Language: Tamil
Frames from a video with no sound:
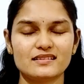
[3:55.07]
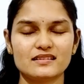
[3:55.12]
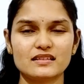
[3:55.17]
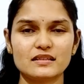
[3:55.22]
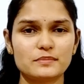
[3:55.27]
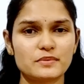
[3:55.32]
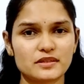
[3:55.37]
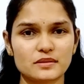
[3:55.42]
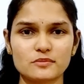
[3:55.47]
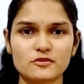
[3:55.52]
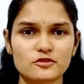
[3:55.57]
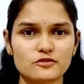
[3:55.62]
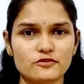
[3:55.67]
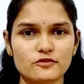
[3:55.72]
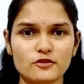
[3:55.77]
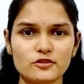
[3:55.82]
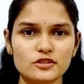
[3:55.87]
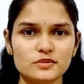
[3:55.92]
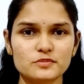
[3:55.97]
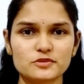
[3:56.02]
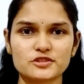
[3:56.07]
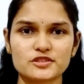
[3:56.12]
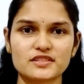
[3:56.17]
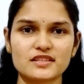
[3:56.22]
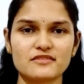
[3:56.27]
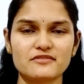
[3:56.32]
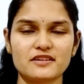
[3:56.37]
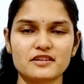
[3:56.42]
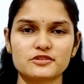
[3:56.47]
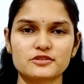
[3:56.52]
இப்போ நம்ம ஒரு ஃபோனை
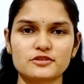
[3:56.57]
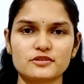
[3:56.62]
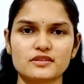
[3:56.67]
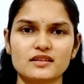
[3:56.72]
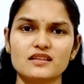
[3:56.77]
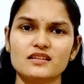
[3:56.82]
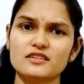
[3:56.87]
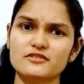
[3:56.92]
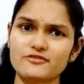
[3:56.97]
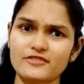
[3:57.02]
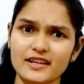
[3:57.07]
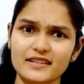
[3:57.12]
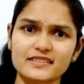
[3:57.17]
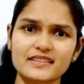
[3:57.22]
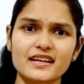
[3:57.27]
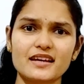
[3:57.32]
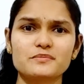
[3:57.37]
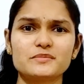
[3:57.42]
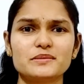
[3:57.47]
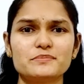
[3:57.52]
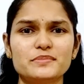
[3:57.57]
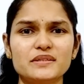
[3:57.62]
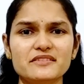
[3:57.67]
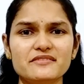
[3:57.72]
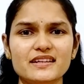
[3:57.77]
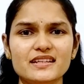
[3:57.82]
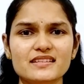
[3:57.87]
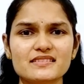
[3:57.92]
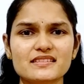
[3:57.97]
புதுசாக வாங்குறோம்னா அதில் ஃப்ரண்ட் கேம் எப்படி வேலை